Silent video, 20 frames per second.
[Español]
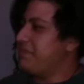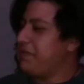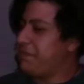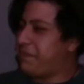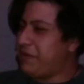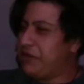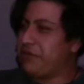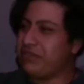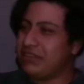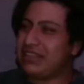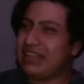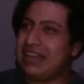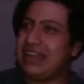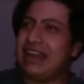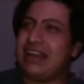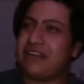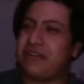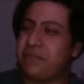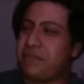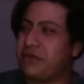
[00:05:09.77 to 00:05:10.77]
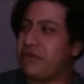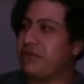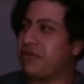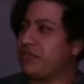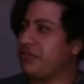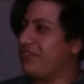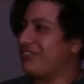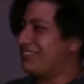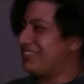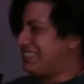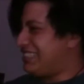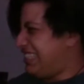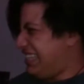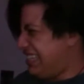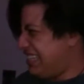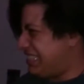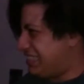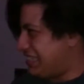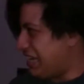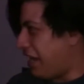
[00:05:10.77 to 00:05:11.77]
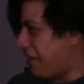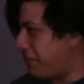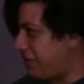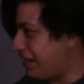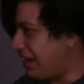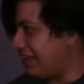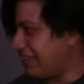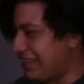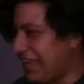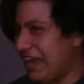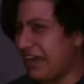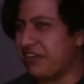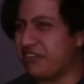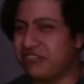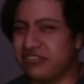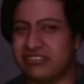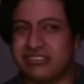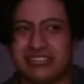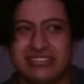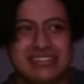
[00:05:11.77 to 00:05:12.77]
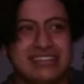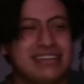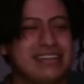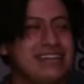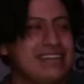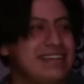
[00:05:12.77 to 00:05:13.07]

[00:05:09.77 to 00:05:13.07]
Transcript: Mi pregunta era como gordo, si saben atacos